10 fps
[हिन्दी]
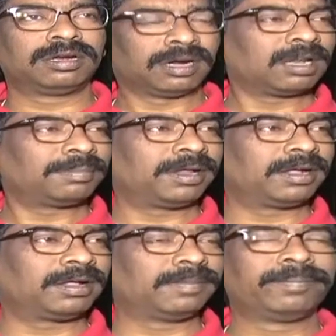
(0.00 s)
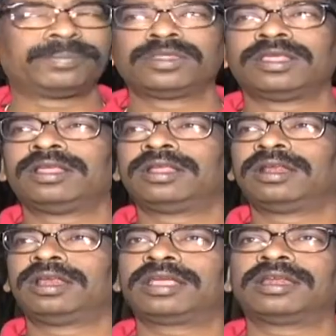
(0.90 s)
लड़ना पड़ेगा
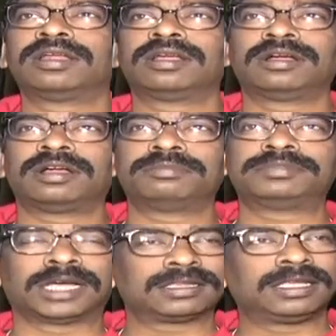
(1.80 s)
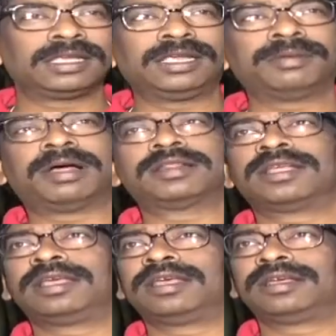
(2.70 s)
लेकिन हम चाहते हैं कि ये
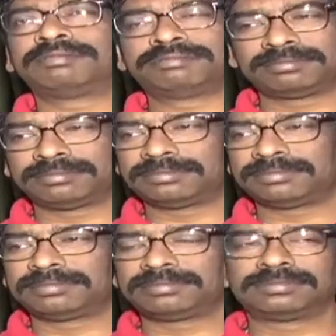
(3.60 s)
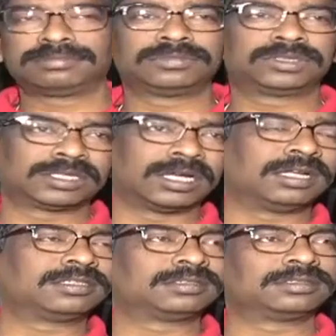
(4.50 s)
बातें
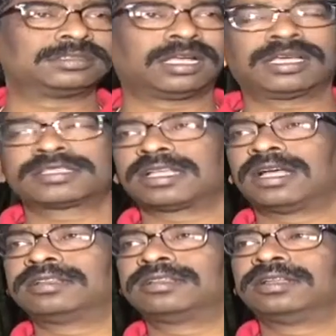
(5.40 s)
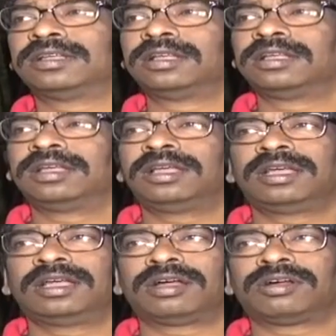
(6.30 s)
सहजता के साथ
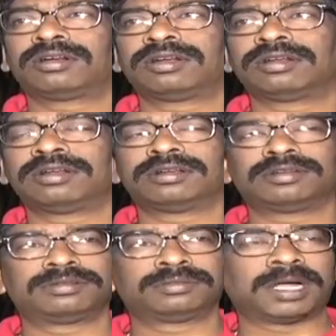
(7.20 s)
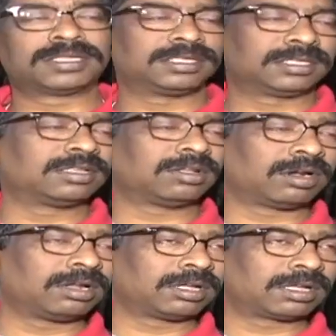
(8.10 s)
और बातचीत के
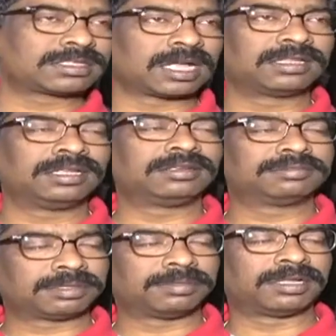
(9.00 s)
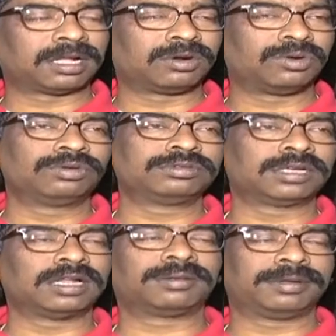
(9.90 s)
दौर के साथ ही समाधान हो
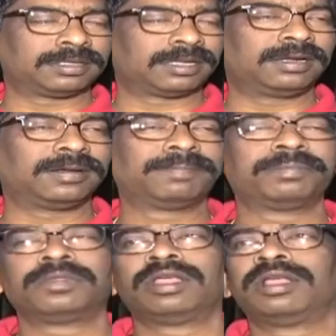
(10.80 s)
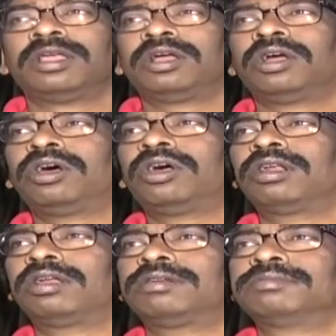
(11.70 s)
ज़्यादा बेहतर है
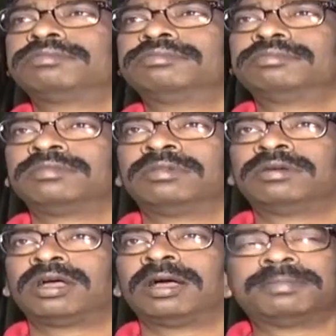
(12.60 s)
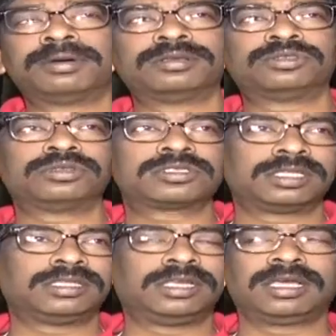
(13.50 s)
और अब जो
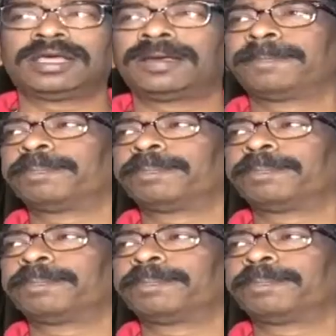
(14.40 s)
स्थिति है